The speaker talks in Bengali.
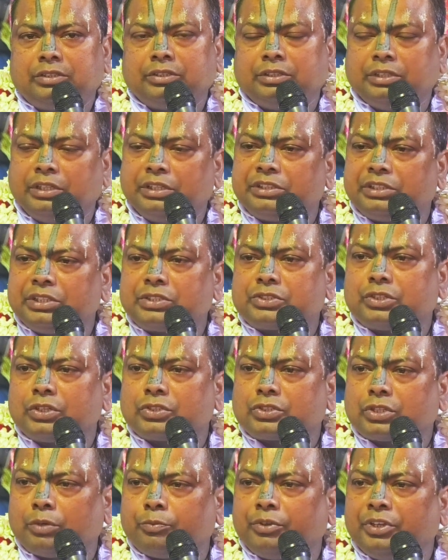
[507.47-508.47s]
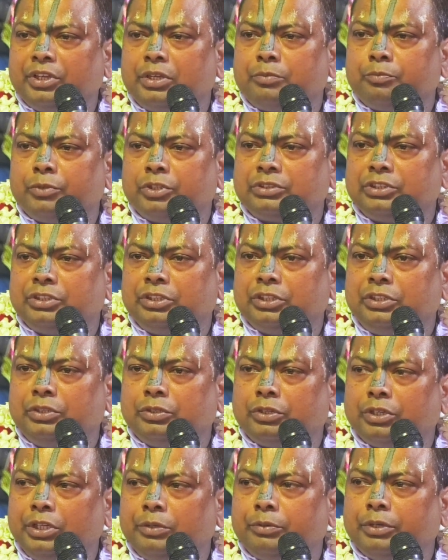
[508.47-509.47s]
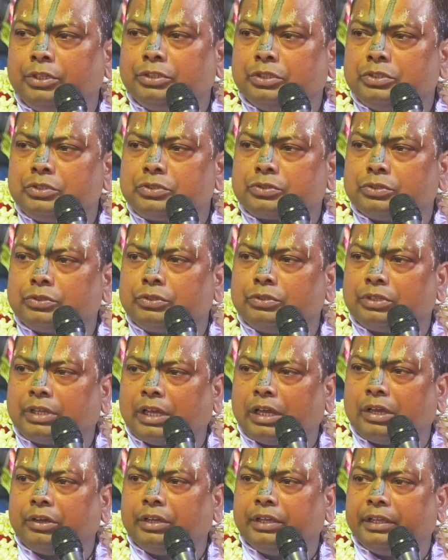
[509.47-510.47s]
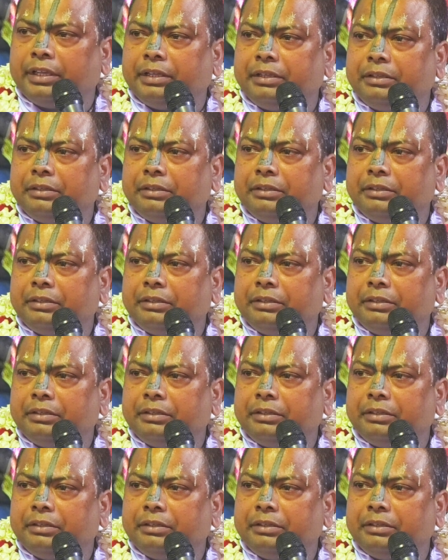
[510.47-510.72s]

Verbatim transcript: নির্দিষ্ট সময়ের মধ্যে যদি হরিভজন শুরু না হয়